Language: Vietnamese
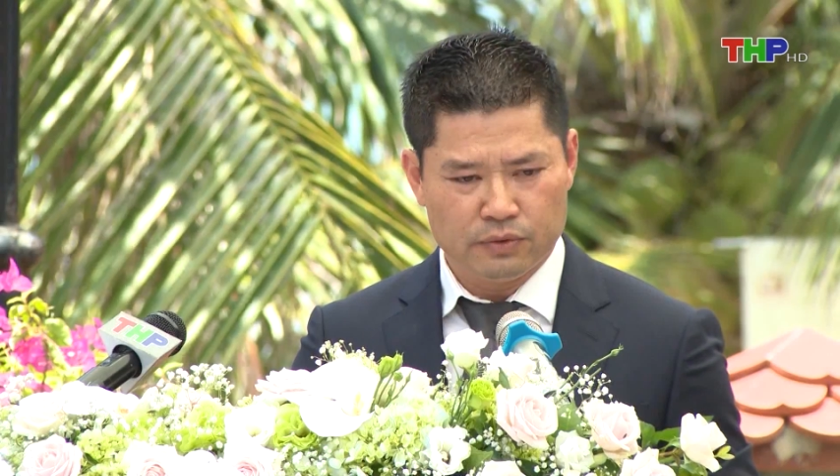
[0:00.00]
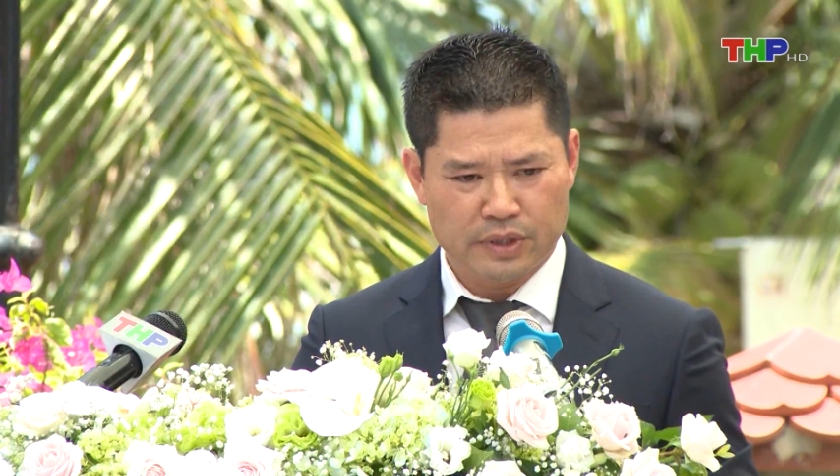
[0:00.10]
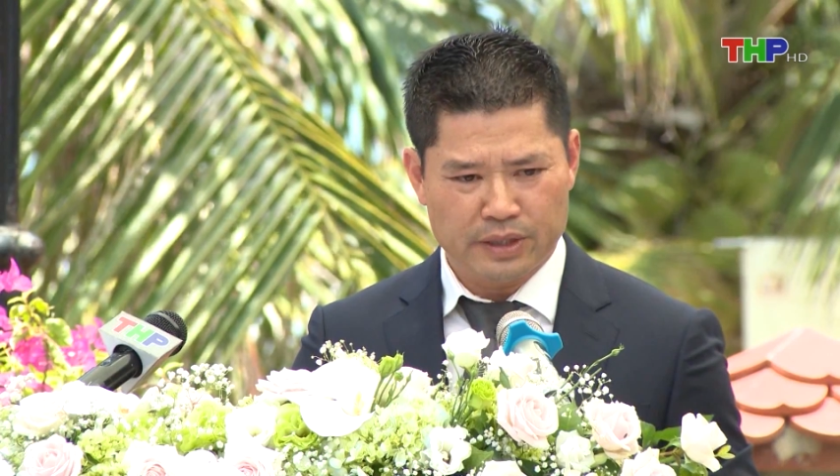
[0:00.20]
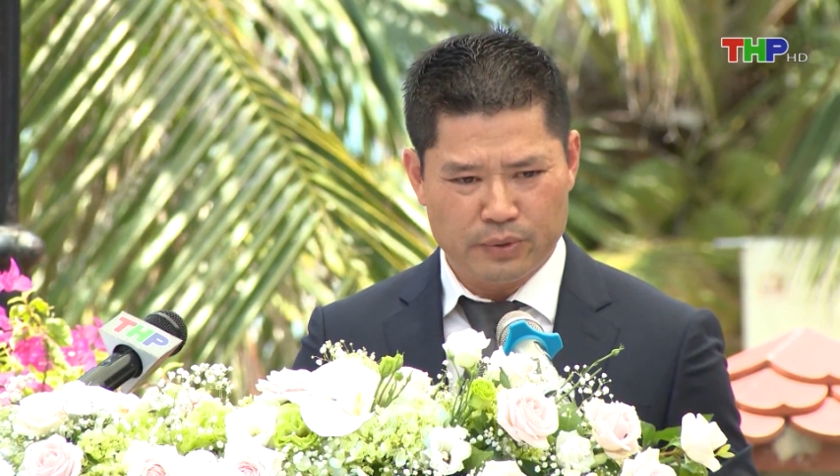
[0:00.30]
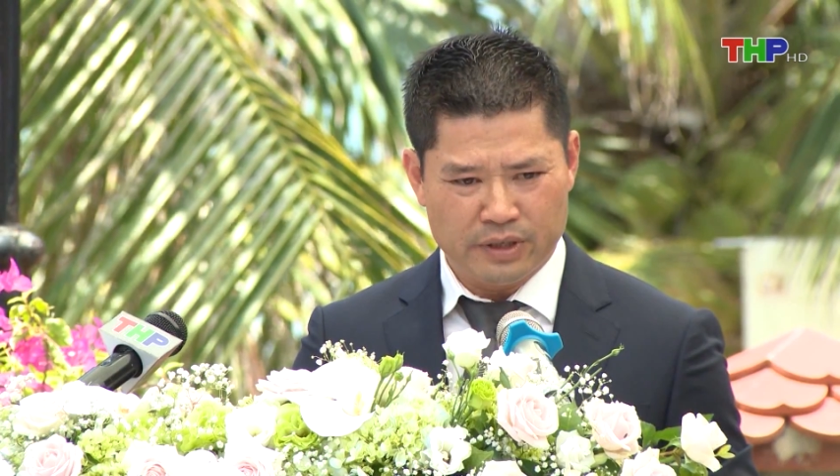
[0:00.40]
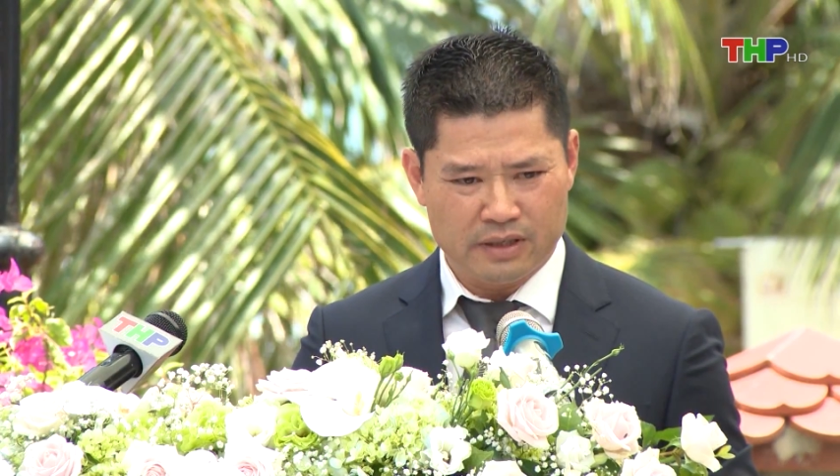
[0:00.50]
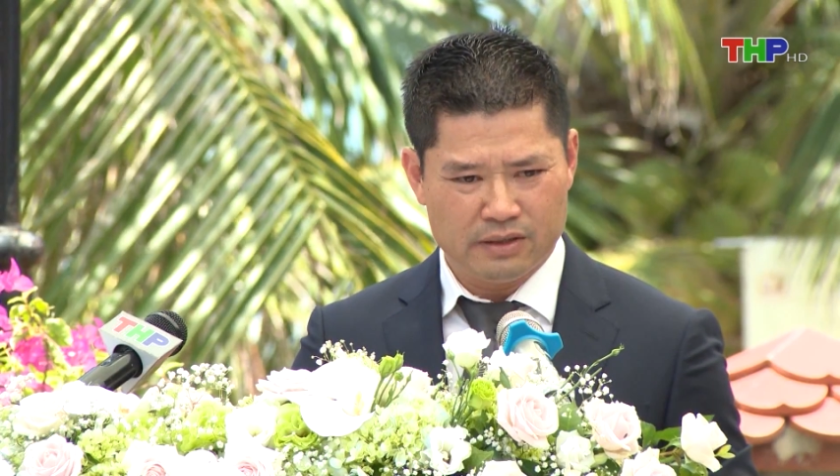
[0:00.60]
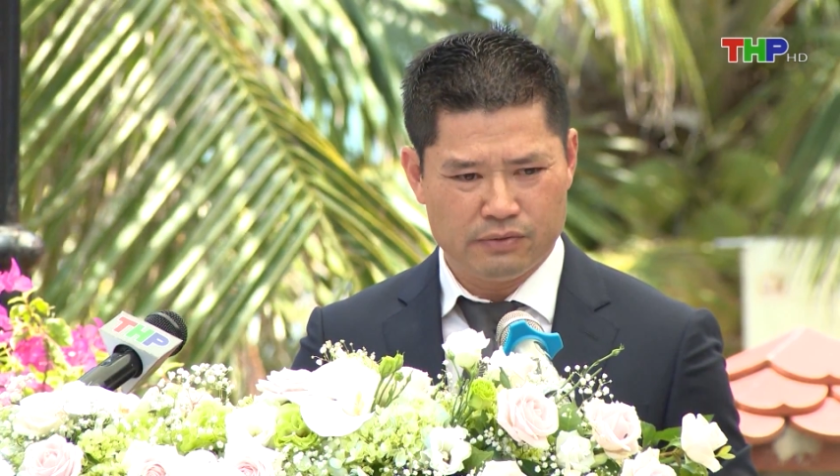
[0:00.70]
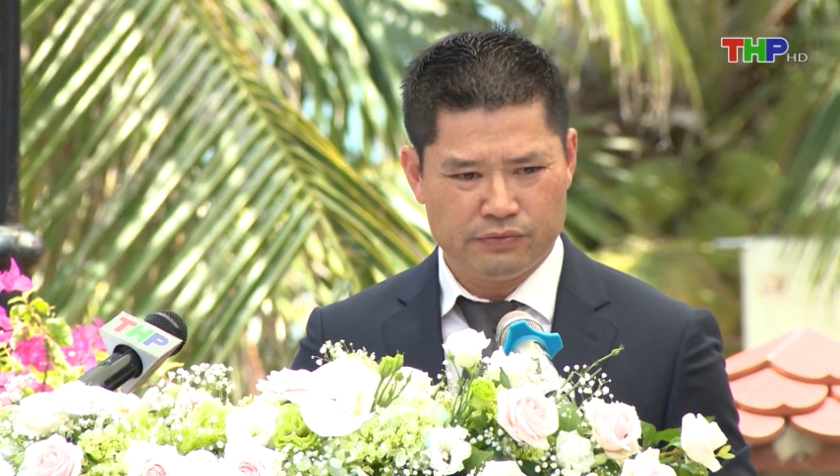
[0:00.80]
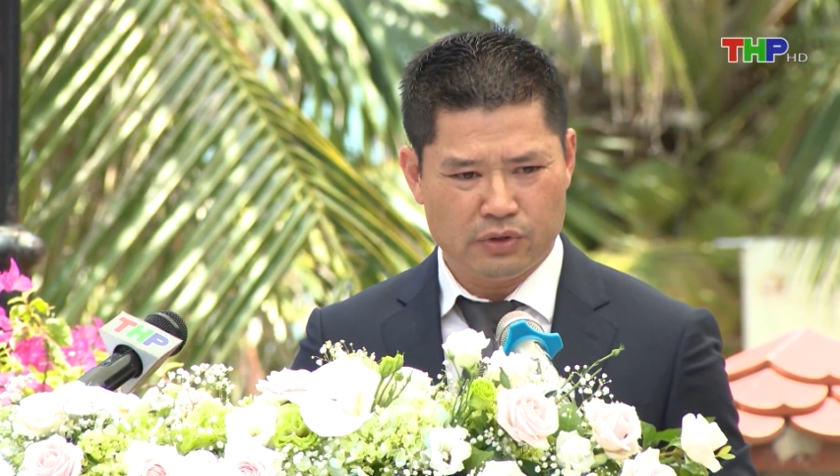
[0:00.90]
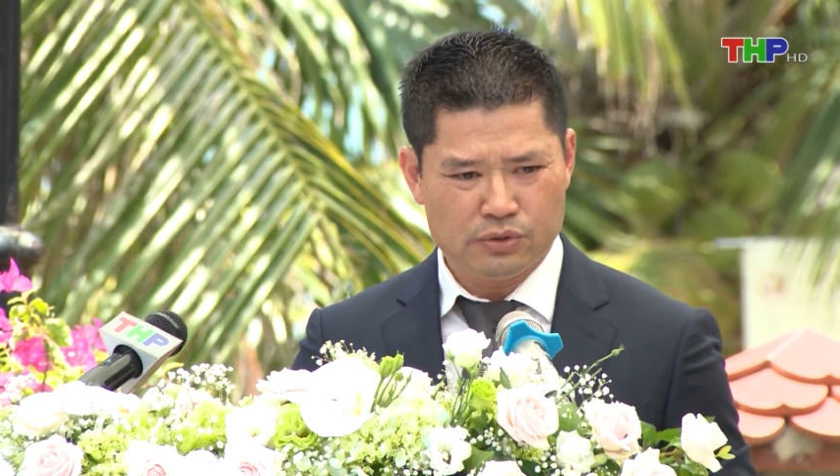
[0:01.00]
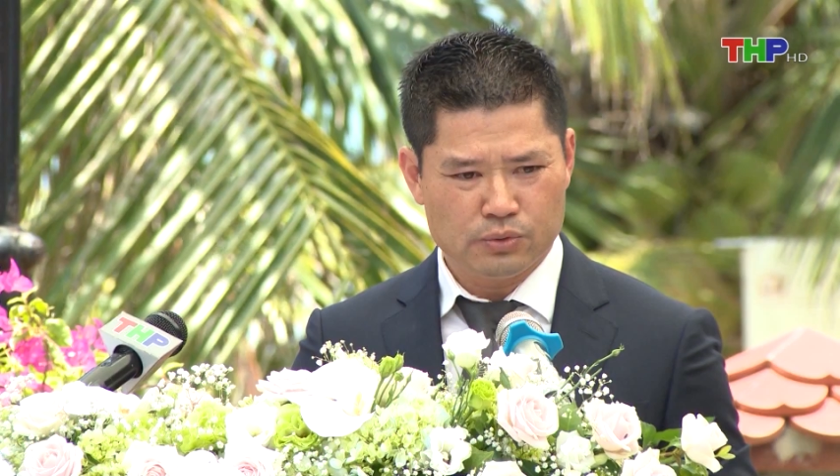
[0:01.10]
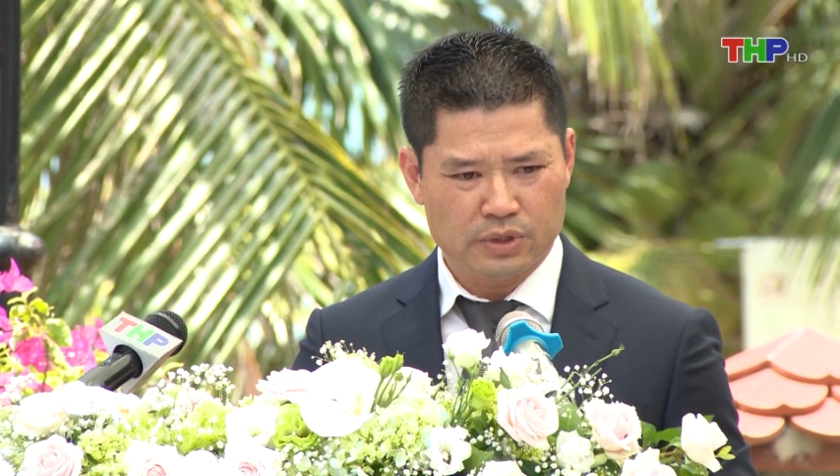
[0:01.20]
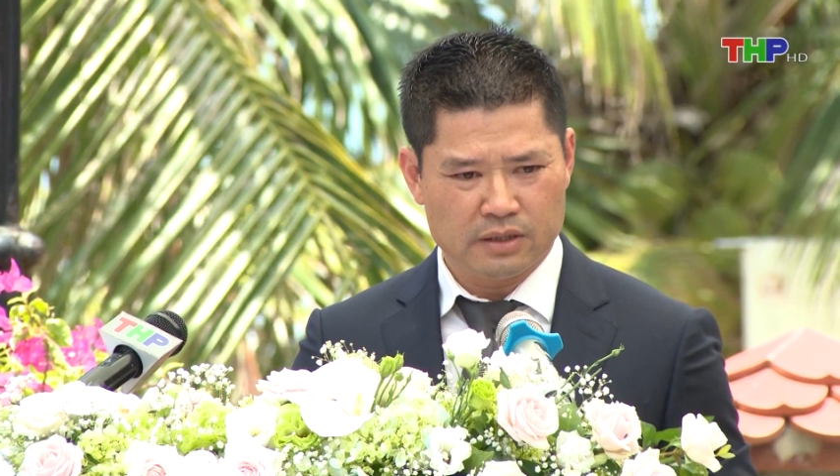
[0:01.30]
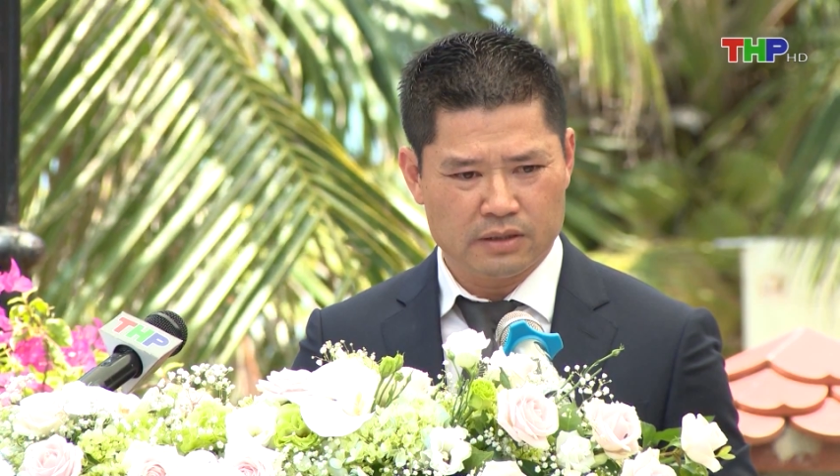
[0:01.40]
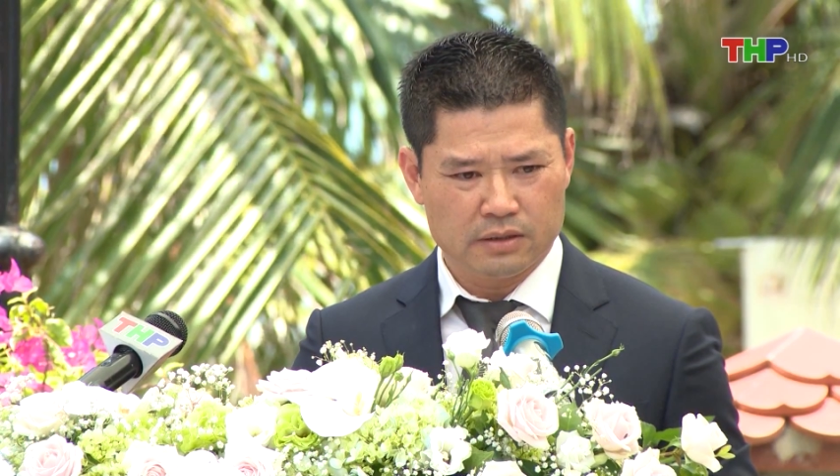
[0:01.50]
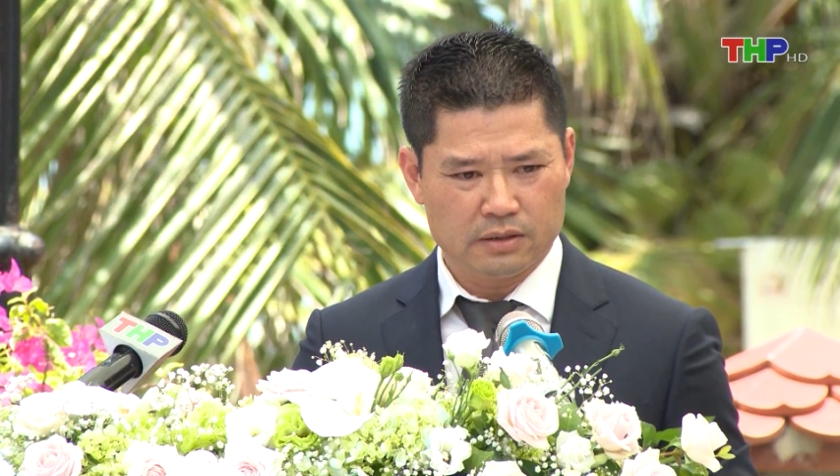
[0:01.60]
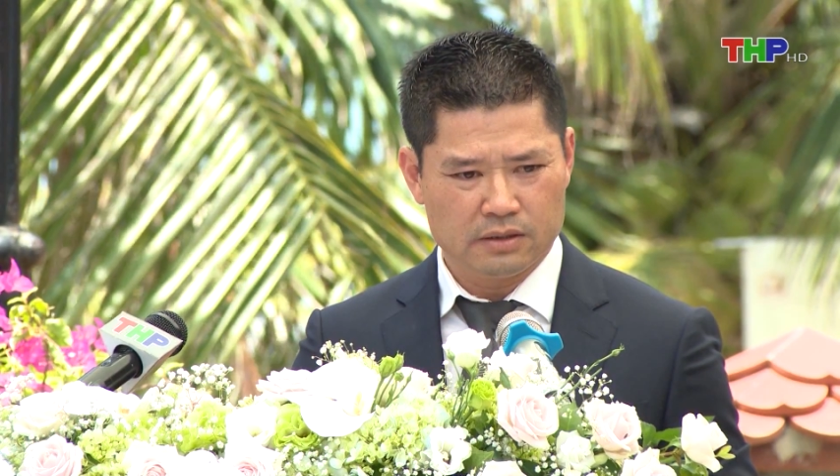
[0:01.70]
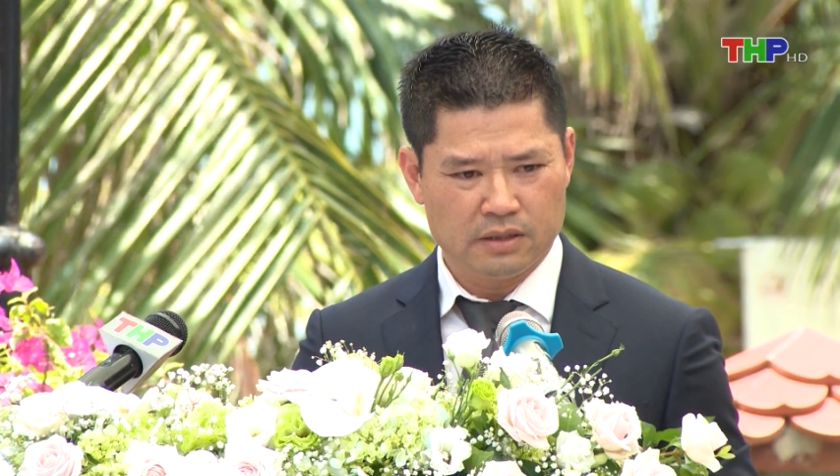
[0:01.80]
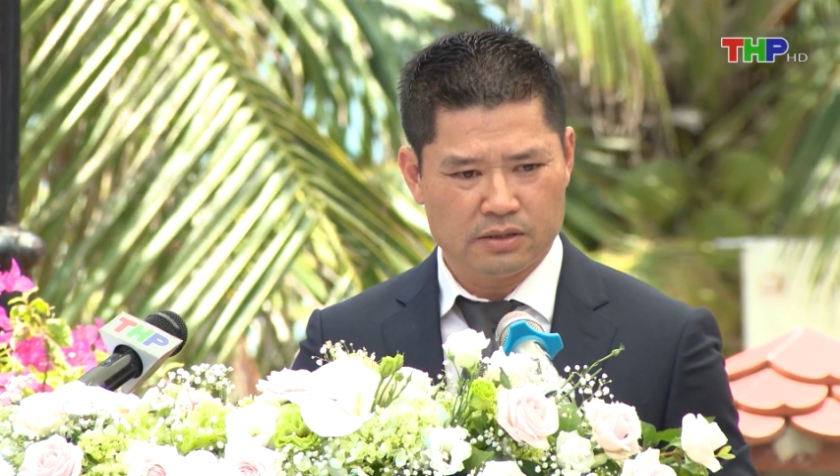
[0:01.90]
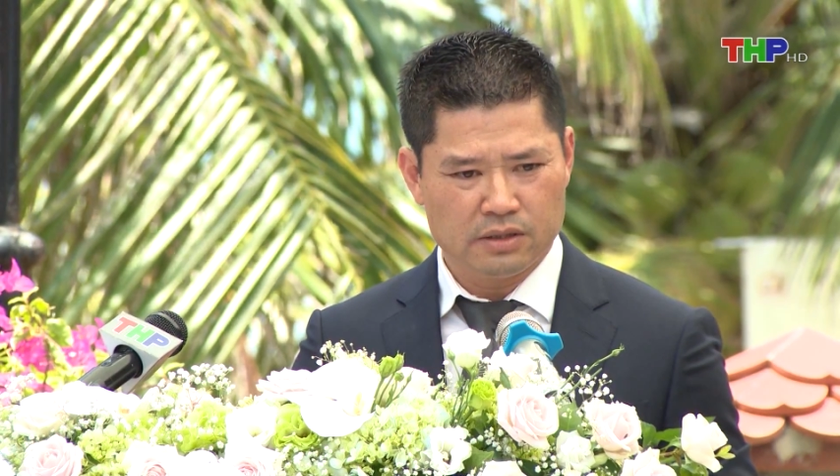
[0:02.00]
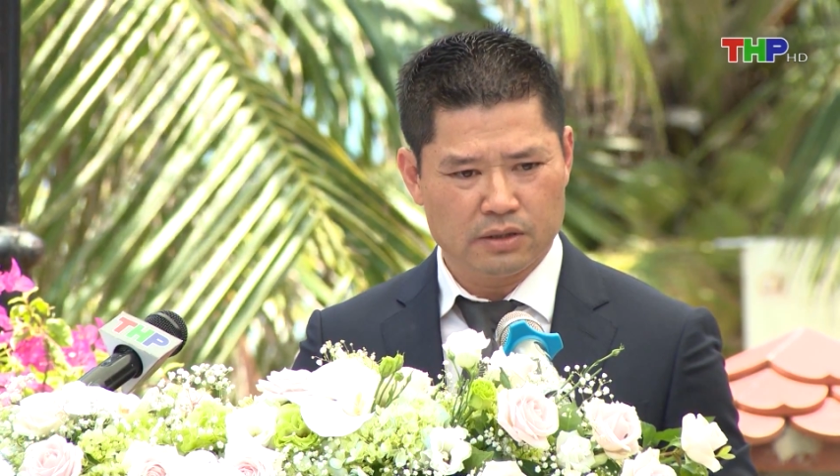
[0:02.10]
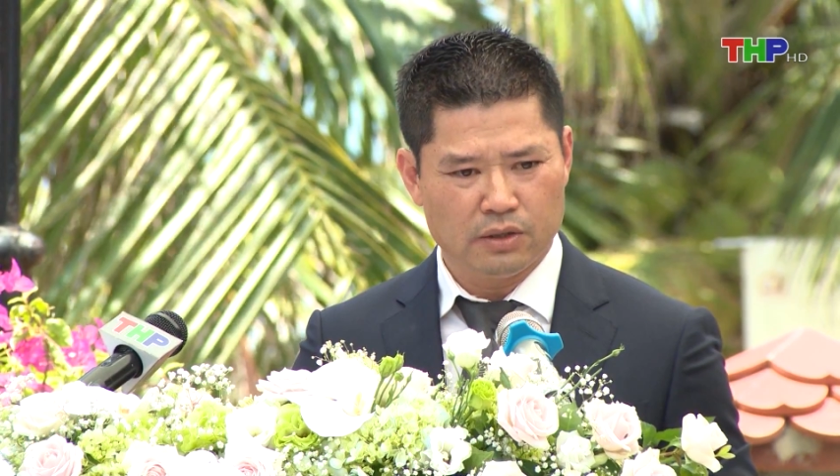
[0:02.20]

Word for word: và ông Phạm Trường là lãnh sự danh dự tại Hải